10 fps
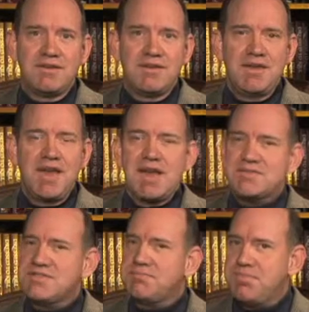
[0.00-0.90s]
Бог
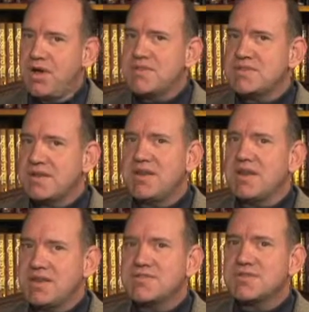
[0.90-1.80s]
сокрыл свое
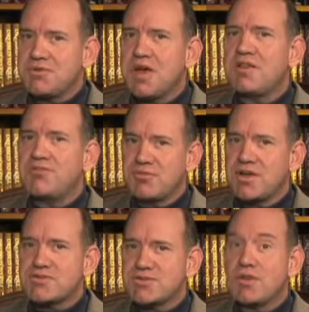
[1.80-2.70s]
величайшее сокровище,
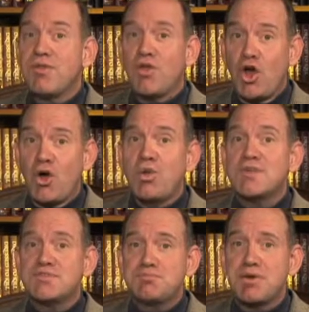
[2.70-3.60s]
Святого
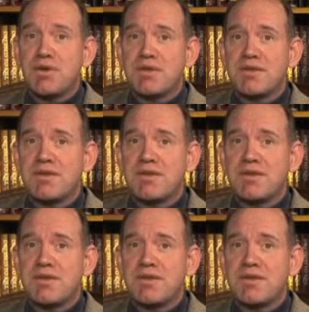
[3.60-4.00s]
Духа,